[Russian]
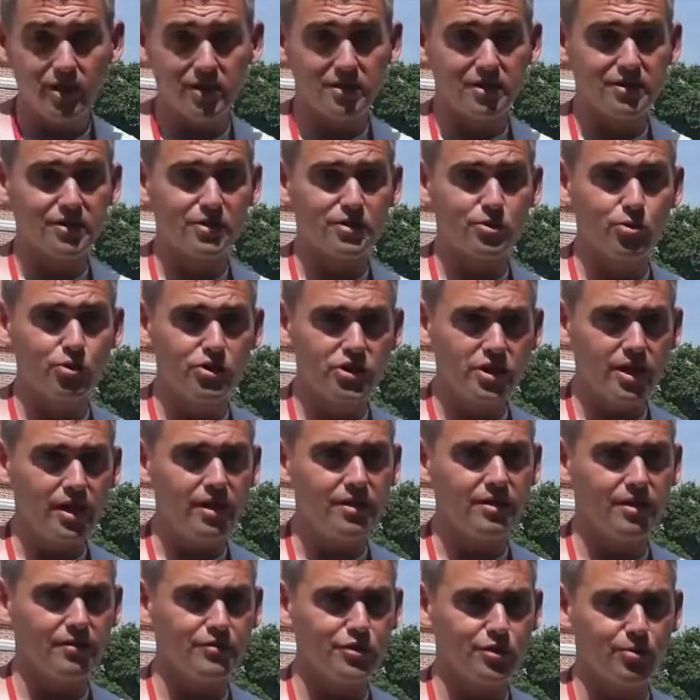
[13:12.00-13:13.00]
это не
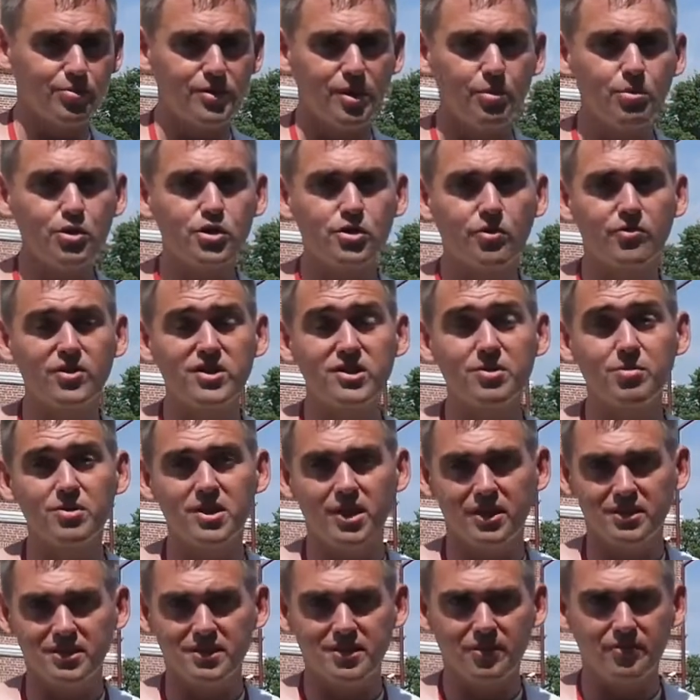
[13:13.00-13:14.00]
случайно, а все потому, что в
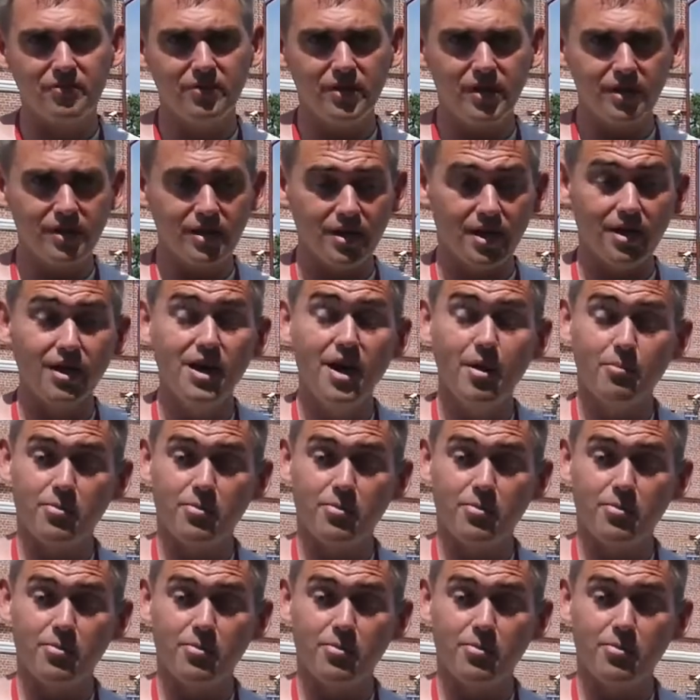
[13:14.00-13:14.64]
18 веке